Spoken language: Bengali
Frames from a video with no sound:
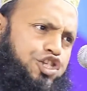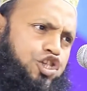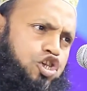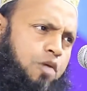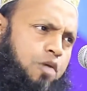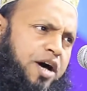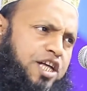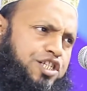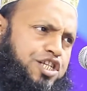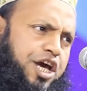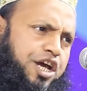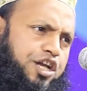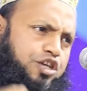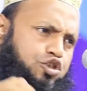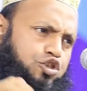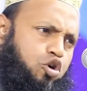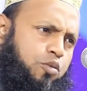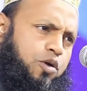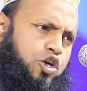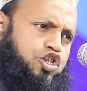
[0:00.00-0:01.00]
সমাজের
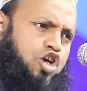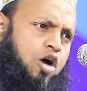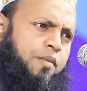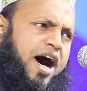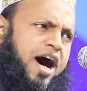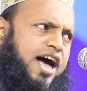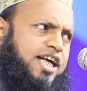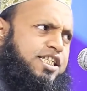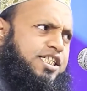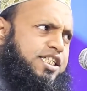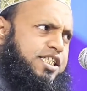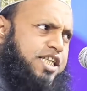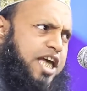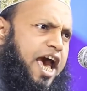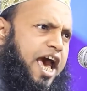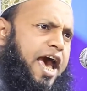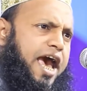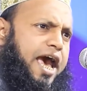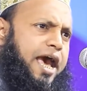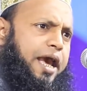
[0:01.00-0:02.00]
যুব
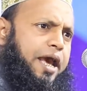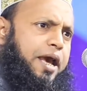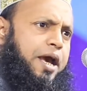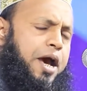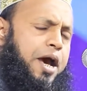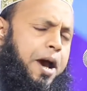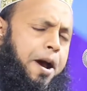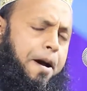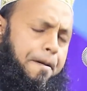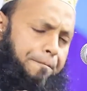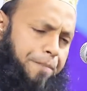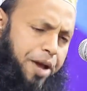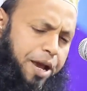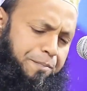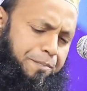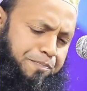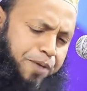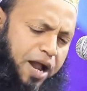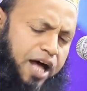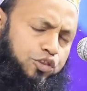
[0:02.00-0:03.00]
সমাজকে
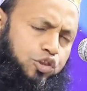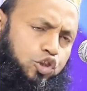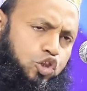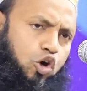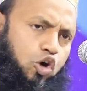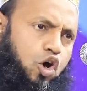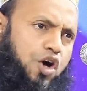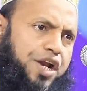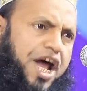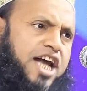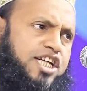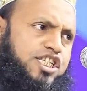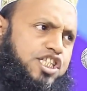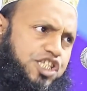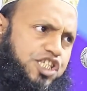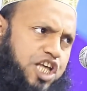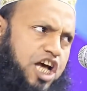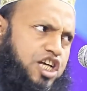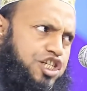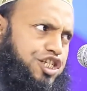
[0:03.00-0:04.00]
বিভ্রান্ত করার
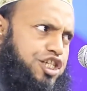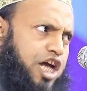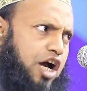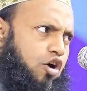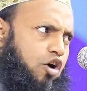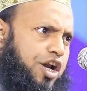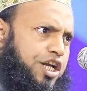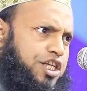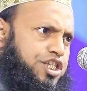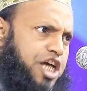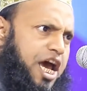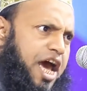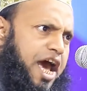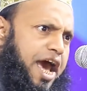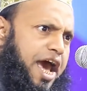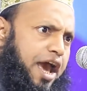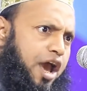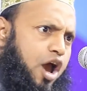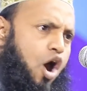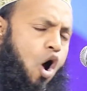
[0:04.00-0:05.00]
চেষ্টা করছে
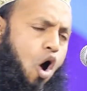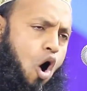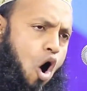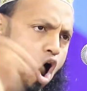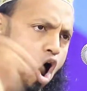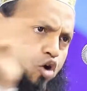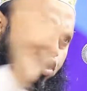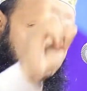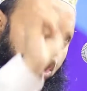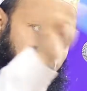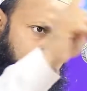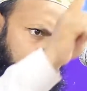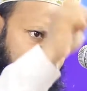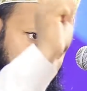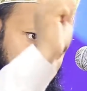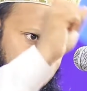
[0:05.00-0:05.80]
ওগুলো কোন